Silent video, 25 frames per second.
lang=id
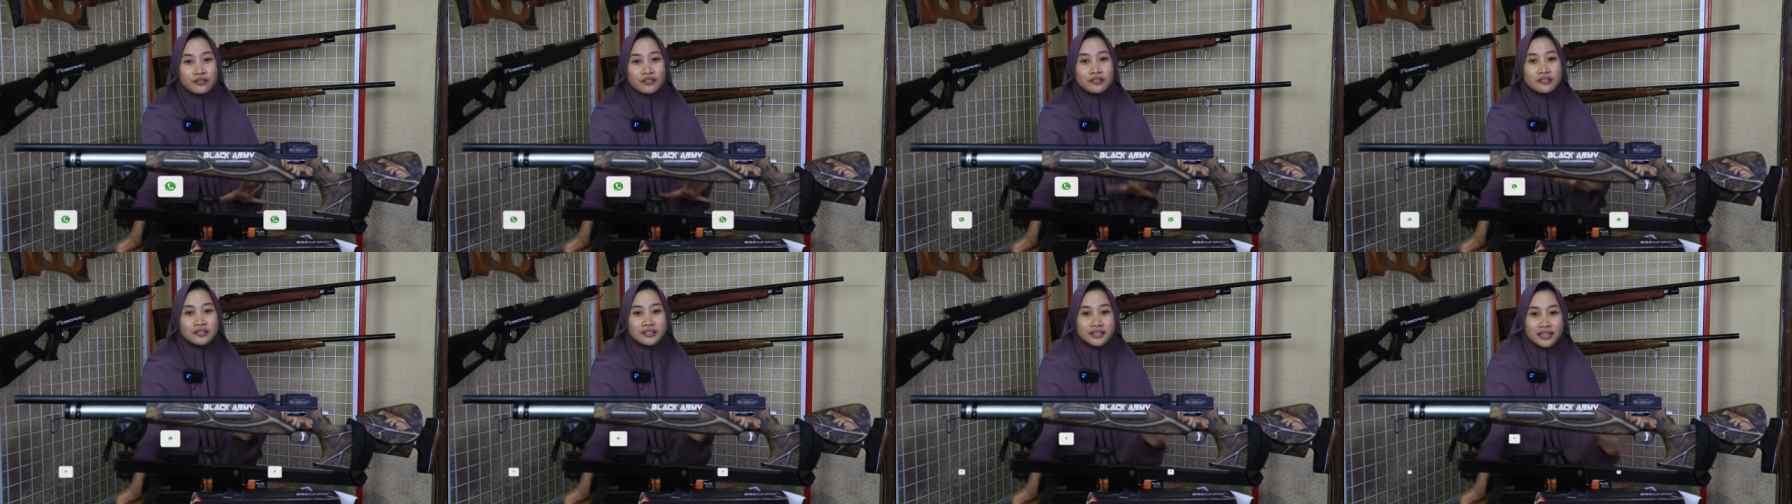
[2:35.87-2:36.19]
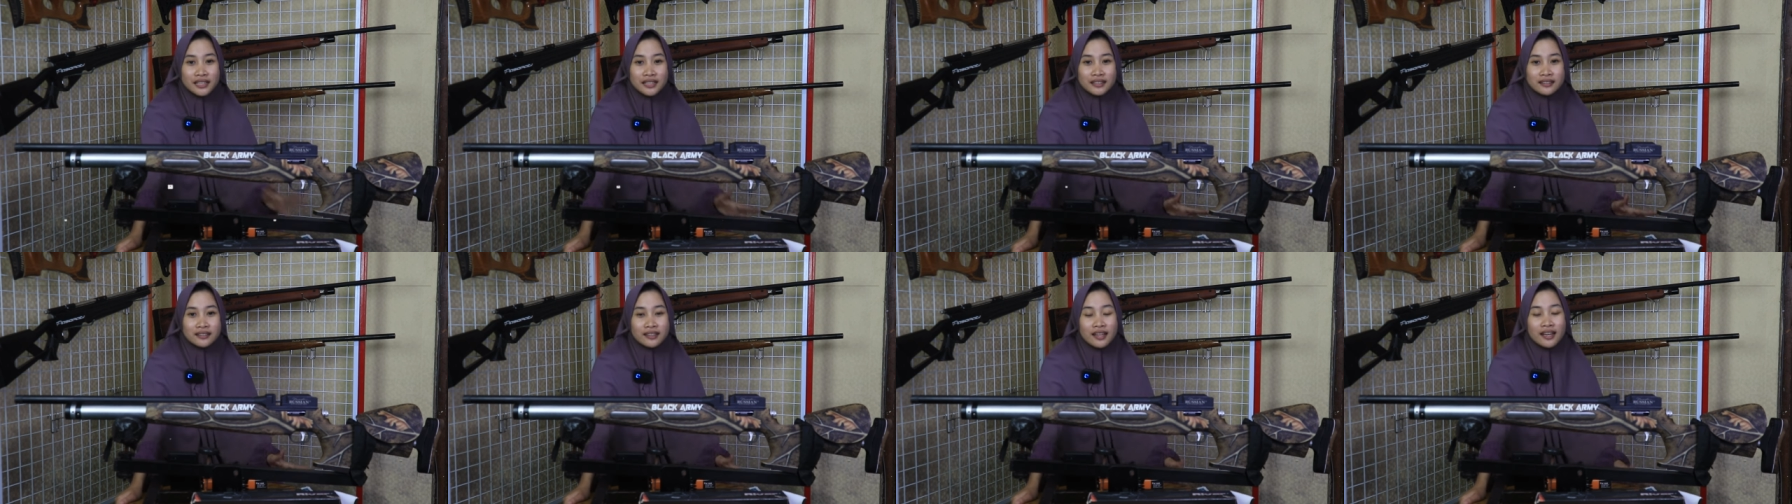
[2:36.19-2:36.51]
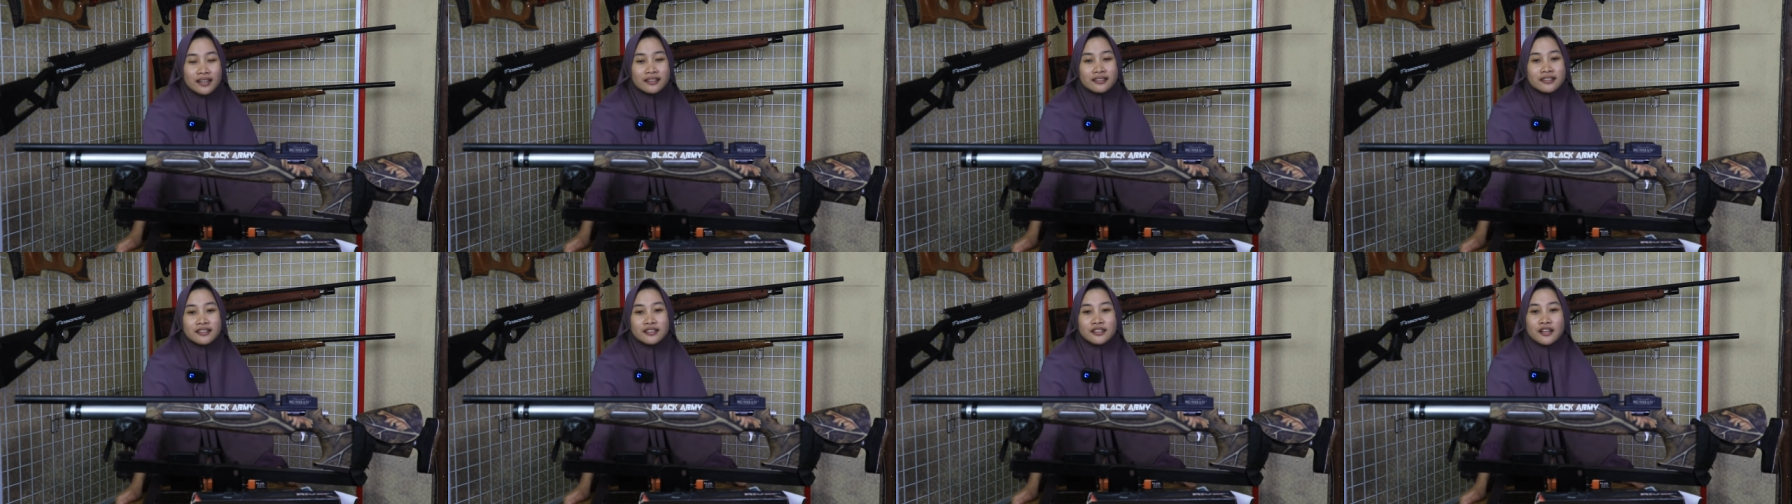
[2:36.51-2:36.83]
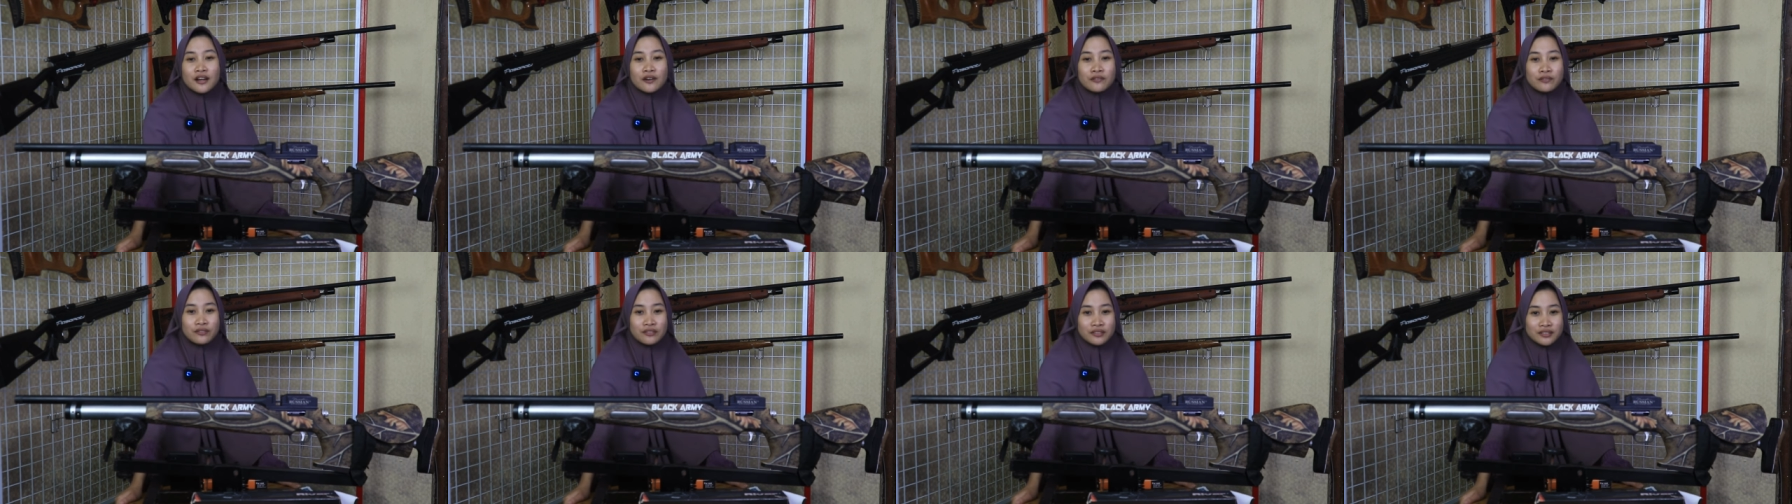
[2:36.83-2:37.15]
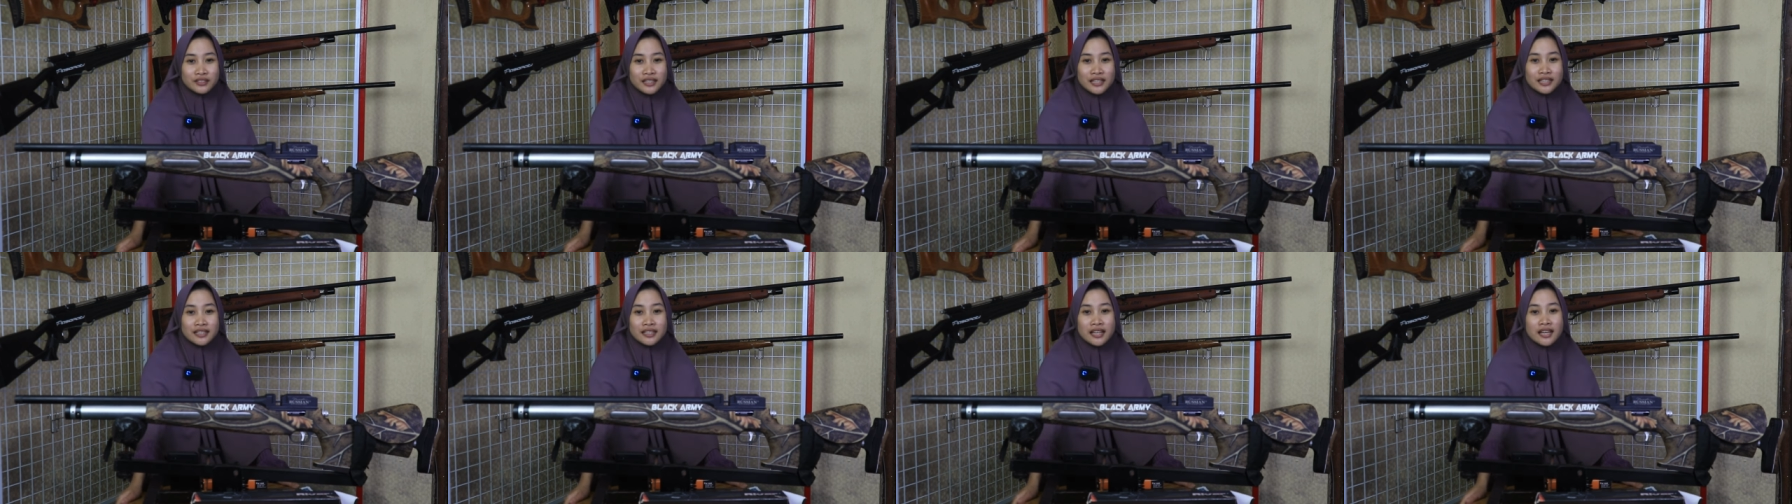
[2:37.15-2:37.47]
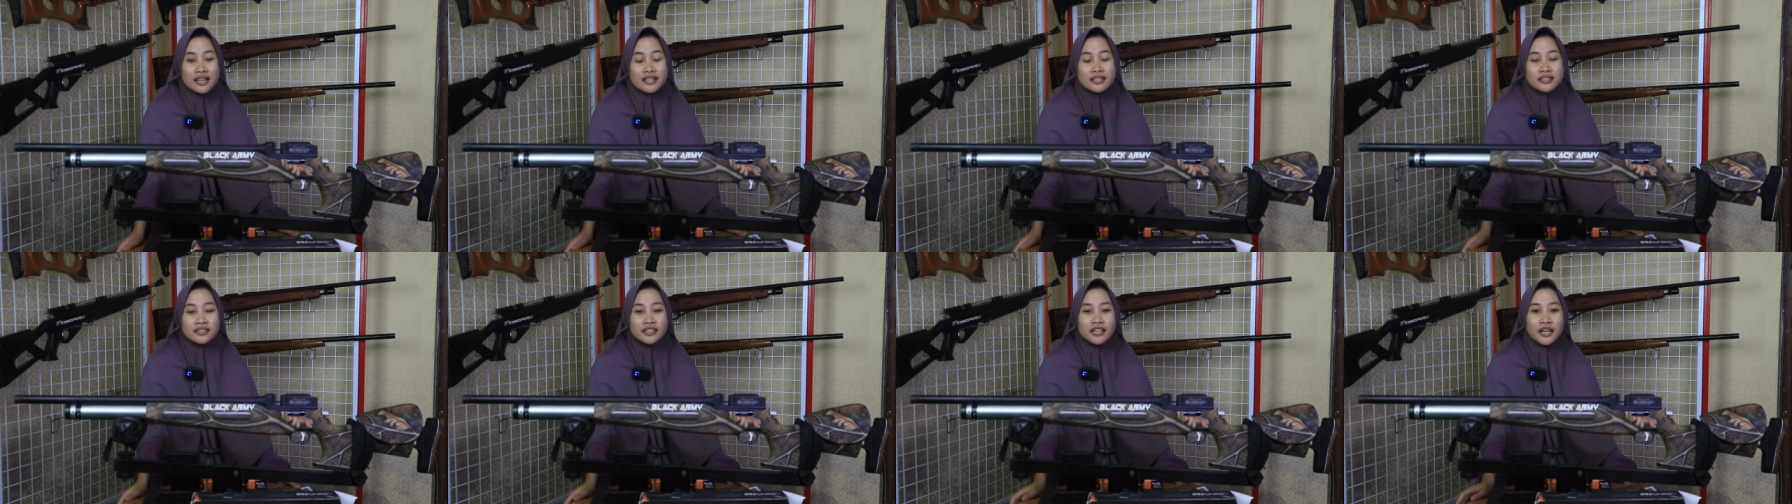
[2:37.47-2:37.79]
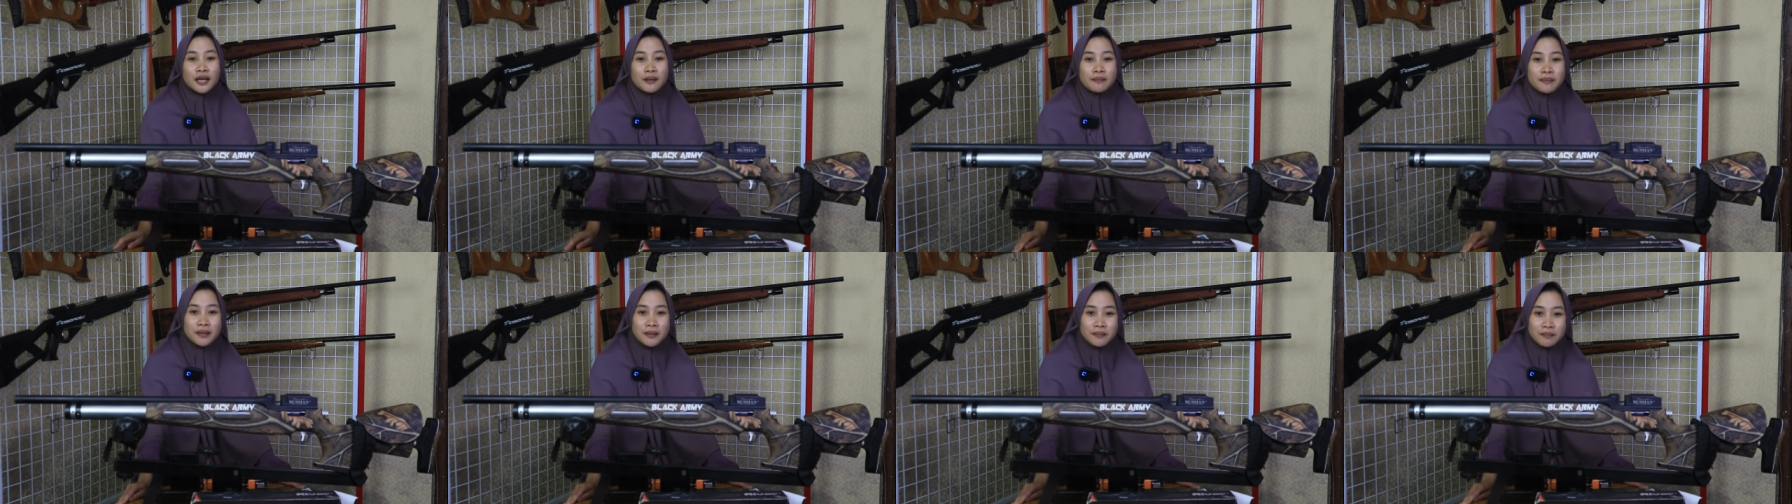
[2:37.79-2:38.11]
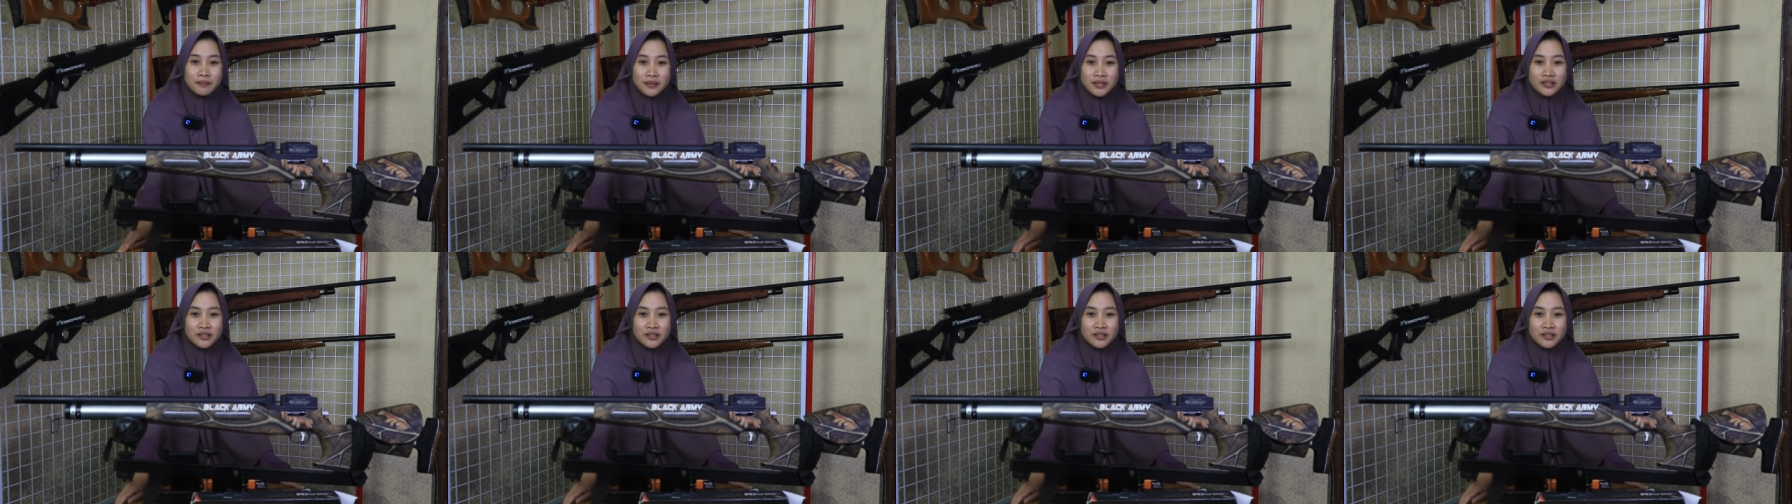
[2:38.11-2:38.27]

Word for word: full set dan tidak full set dari senapan